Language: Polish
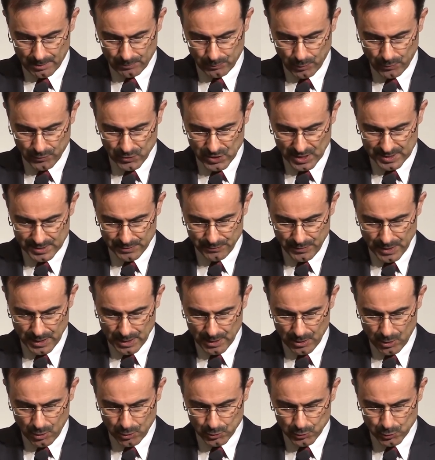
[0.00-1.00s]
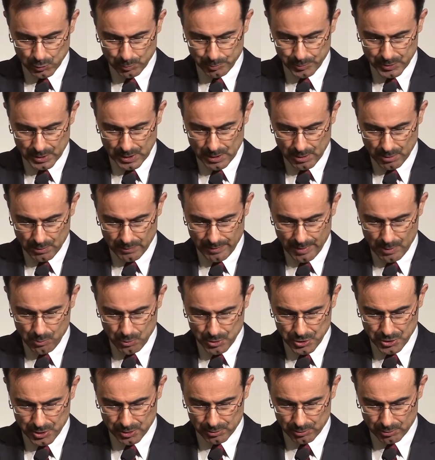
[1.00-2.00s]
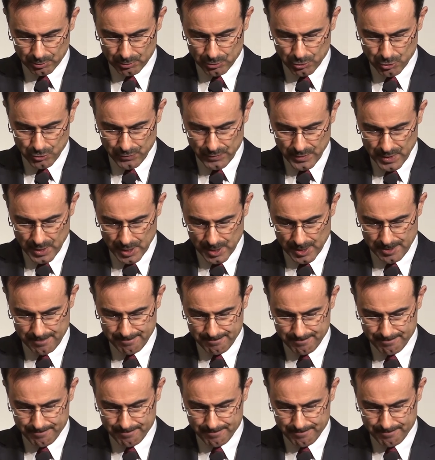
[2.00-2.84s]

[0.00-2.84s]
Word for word: Wówczas wiele osób skierowało się do drzwi.